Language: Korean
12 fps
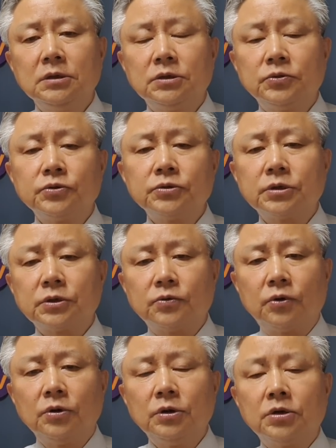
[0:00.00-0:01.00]

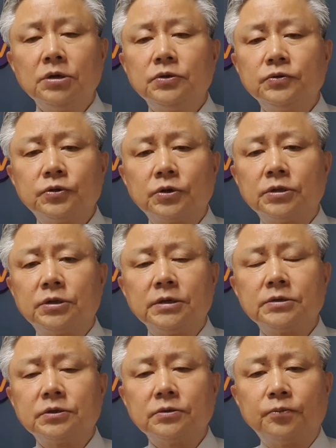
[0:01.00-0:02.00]
이준석이고 그 이준석을
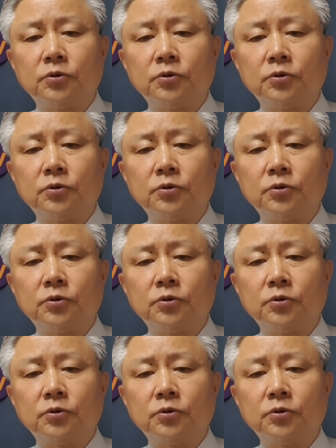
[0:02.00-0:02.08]
뒤에서